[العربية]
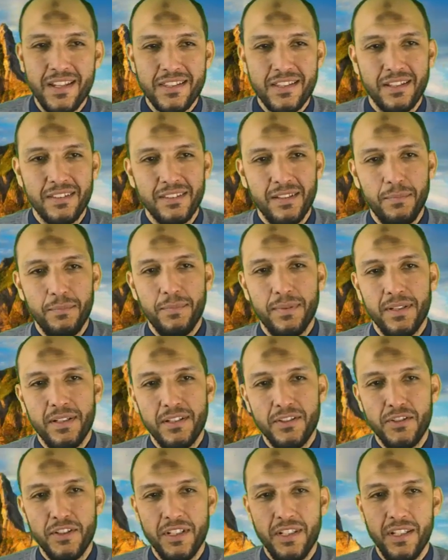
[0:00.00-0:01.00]
نسطب
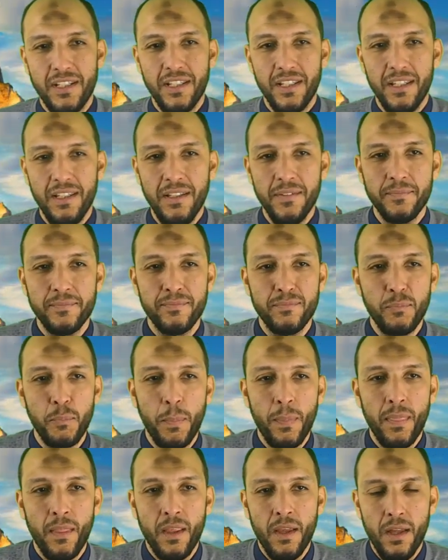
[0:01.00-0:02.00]
الجي دي كي
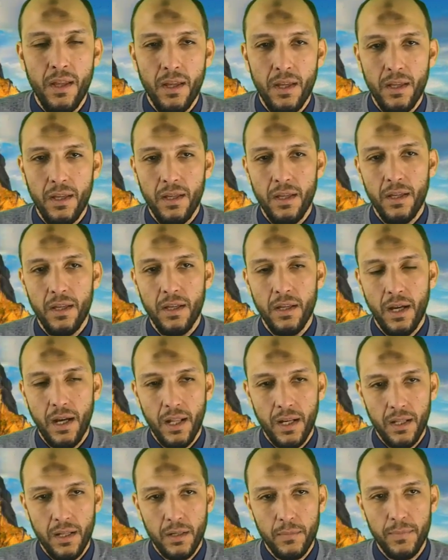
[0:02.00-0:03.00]
آه
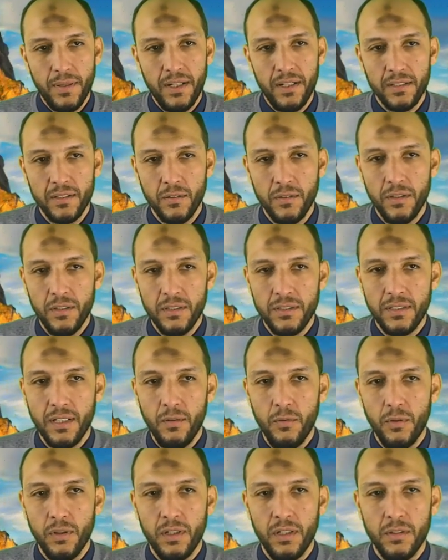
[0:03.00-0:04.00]
على اربع خطوات
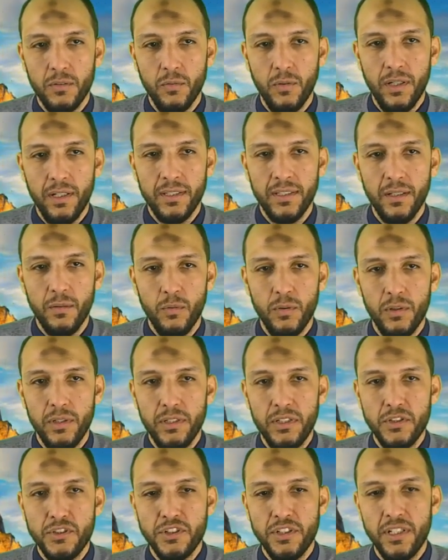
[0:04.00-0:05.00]
اول خطوه
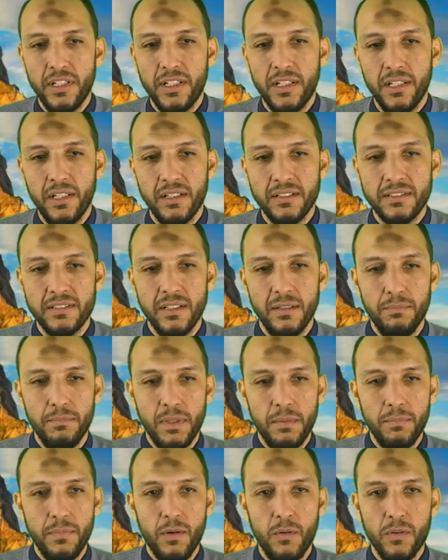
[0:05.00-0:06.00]
هنداونلود الجي دي كي اصلا
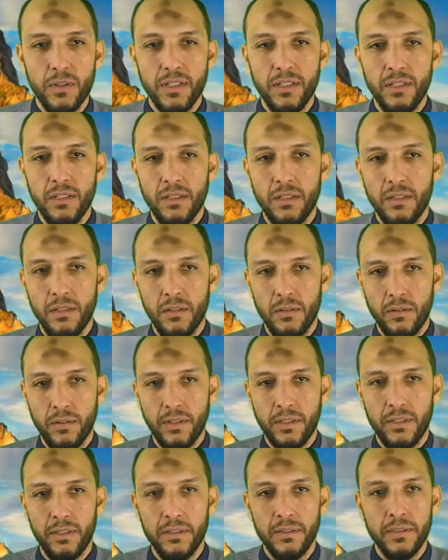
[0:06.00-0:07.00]
من موقع
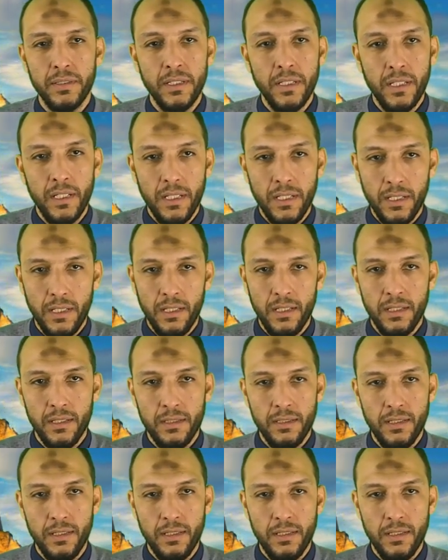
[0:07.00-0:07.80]
اوراكل آه